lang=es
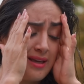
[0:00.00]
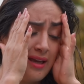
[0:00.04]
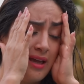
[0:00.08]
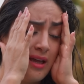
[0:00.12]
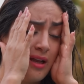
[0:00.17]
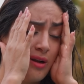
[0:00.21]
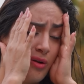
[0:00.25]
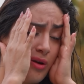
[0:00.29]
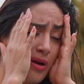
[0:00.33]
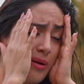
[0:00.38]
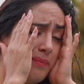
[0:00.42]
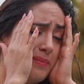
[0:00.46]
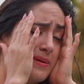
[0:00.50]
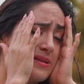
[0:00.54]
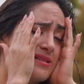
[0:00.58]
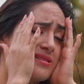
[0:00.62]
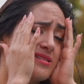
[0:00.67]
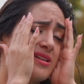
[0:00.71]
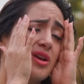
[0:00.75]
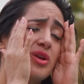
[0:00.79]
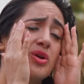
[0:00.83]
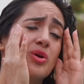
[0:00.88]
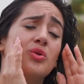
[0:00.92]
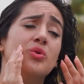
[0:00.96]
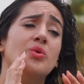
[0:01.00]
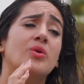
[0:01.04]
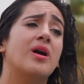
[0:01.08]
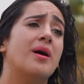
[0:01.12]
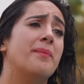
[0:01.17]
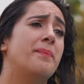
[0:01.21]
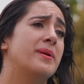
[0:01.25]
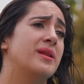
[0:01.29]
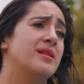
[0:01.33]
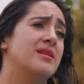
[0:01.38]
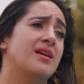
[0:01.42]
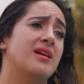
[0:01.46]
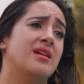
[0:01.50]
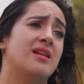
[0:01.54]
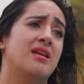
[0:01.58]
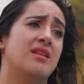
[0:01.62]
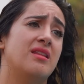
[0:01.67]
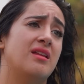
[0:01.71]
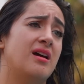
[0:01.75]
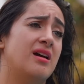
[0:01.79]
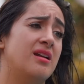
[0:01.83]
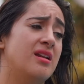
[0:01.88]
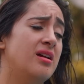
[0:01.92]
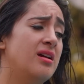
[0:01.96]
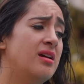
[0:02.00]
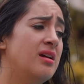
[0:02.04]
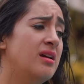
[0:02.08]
que lo que pasa es que yo nunca aprendí a nadar.